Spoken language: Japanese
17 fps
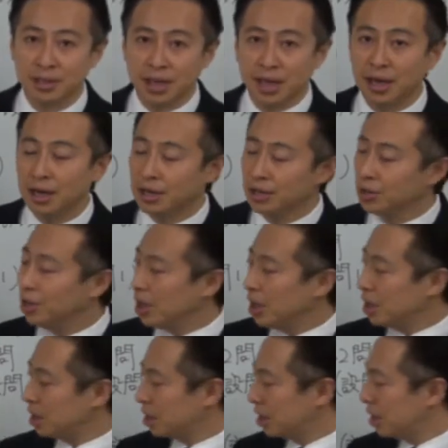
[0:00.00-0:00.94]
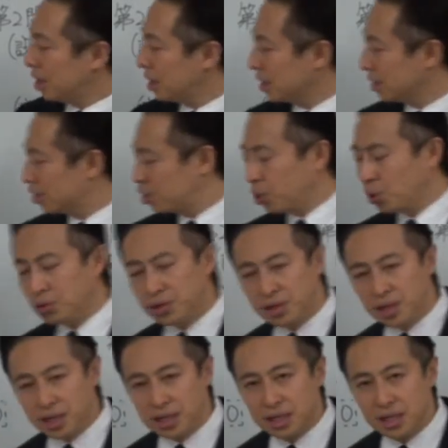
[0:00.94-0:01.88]
でそれで行って直
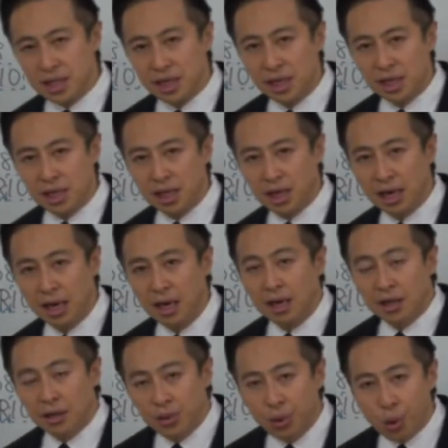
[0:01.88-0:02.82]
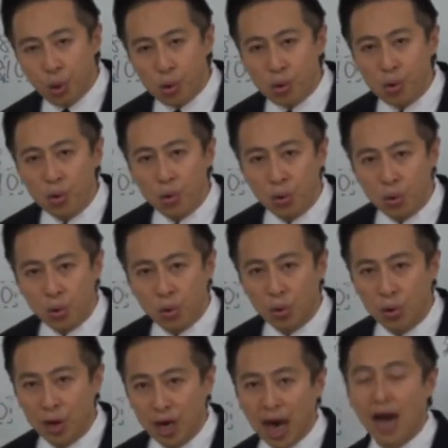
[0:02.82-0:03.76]
接聞いてどこ
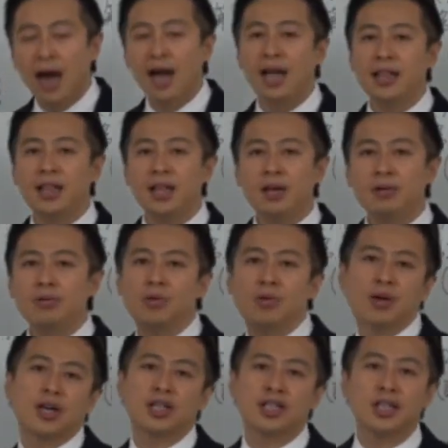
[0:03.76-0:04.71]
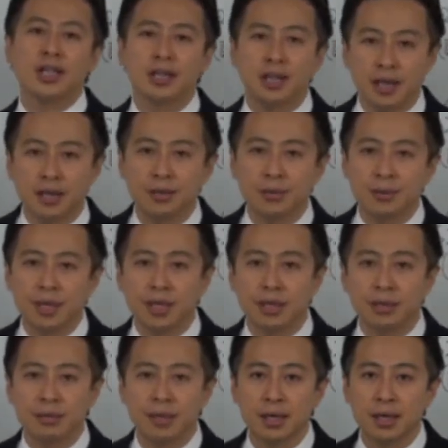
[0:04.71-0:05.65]
を変えてるのかが知りたいです
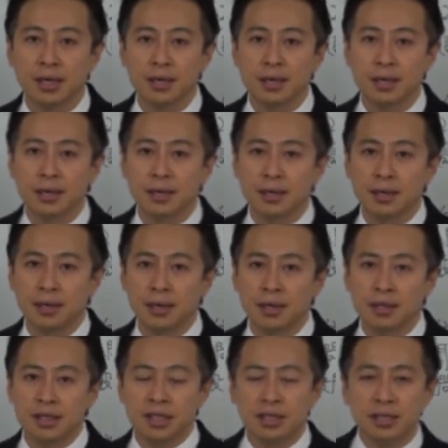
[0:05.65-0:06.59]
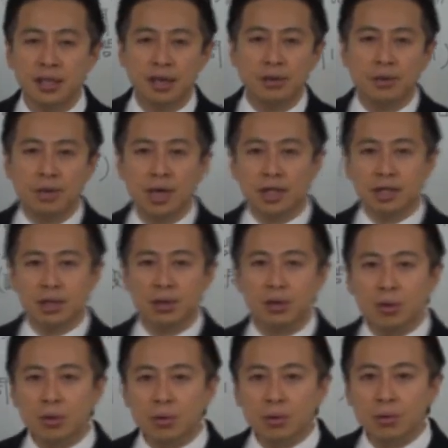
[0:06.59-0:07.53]
私は。実際の会社の
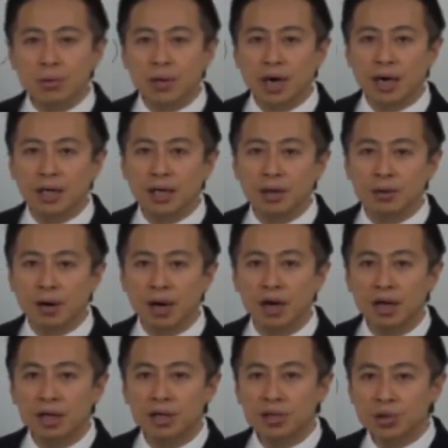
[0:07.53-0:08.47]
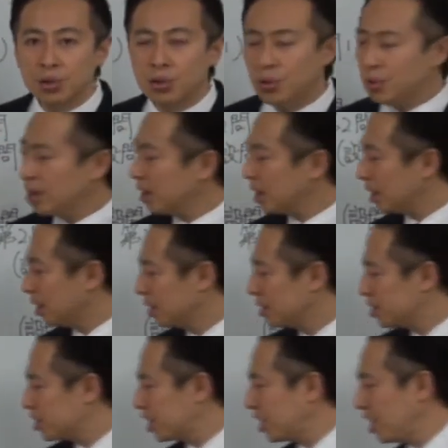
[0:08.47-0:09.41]
どこを変えてるのかそこが
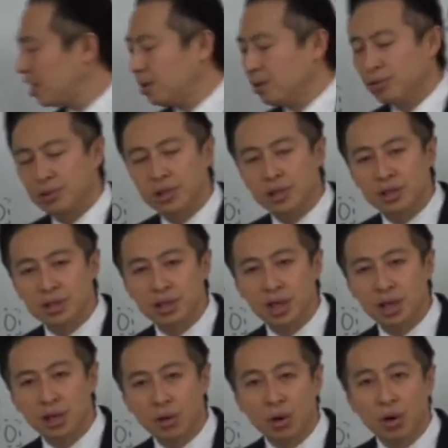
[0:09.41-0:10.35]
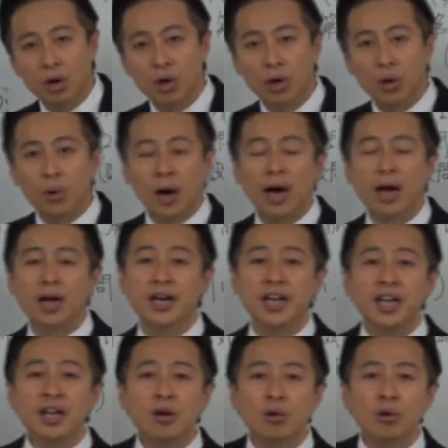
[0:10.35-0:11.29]
試験員の先生の要は
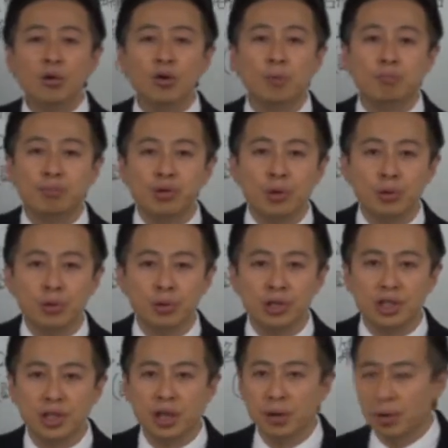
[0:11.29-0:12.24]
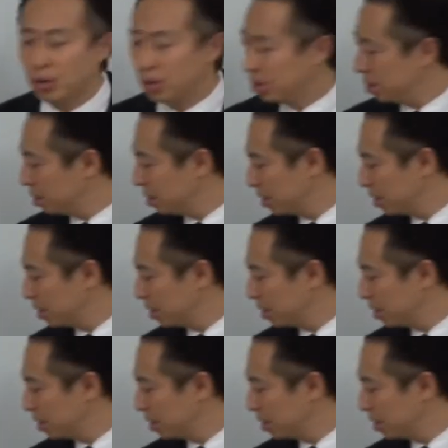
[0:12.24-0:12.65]
理論のプロとしての